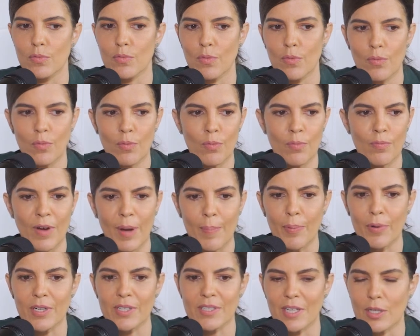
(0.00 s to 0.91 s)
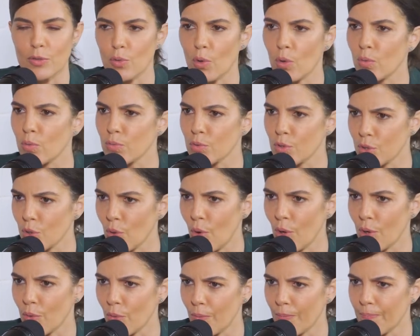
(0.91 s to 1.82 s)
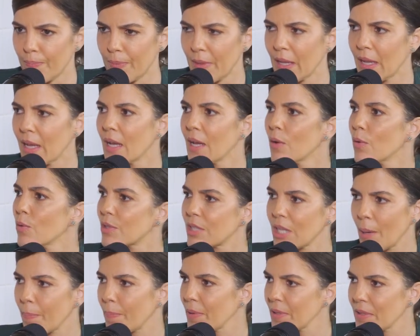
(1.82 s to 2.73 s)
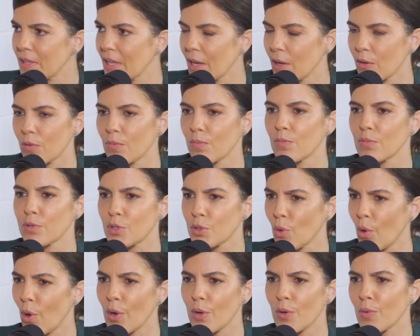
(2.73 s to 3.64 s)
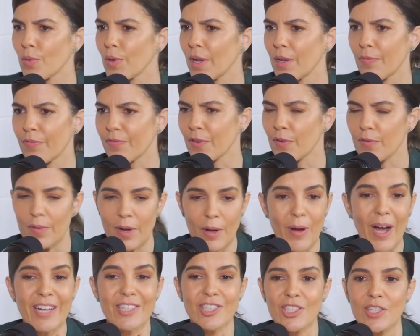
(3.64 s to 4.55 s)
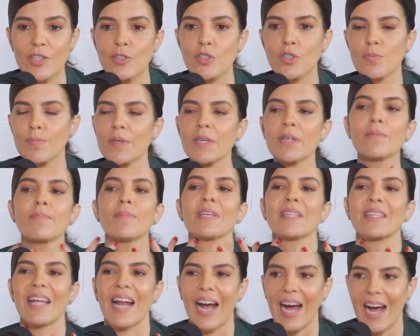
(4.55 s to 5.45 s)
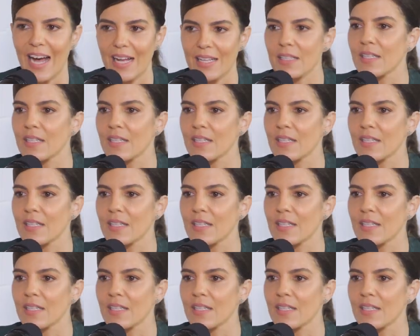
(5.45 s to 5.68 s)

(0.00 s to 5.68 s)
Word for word: um, vaporizador com soro o tempo inteiro. Soro, eu, fico, eu acho que isso me, me hidrata.